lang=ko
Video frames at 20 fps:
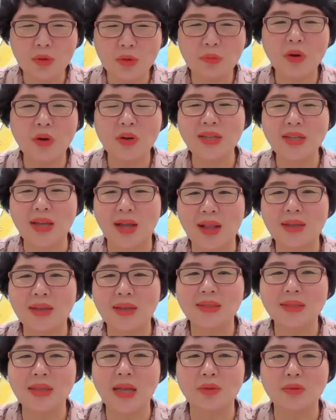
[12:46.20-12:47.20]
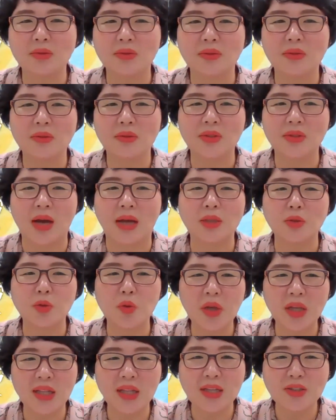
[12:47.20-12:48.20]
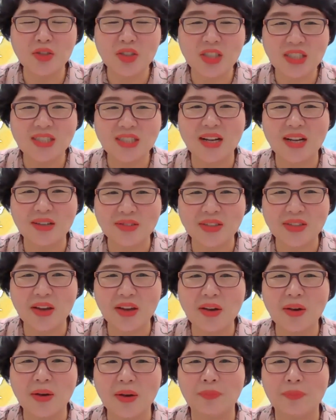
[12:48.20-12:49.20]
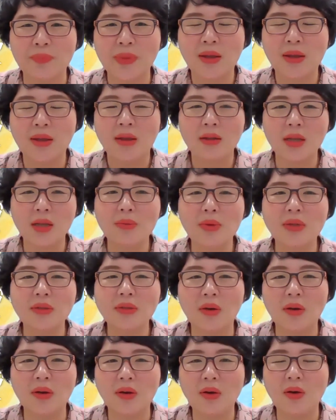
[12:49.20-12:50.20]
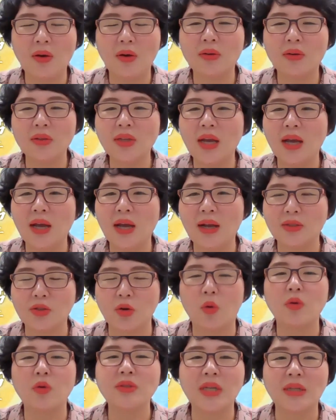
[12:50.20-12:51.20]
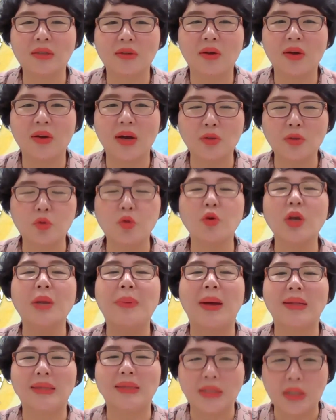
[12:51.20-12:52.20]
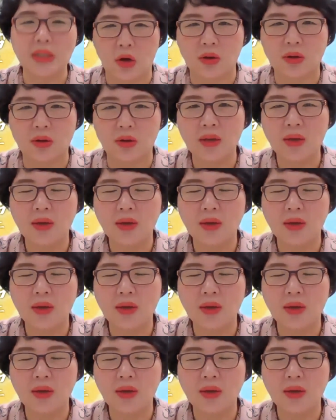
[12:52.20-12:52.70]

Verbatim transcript: 머리 잘하신다고 저한테 소개를 해주시더라고요. 그러면서 그냥 저 혼자 들어가서 소개받은 척.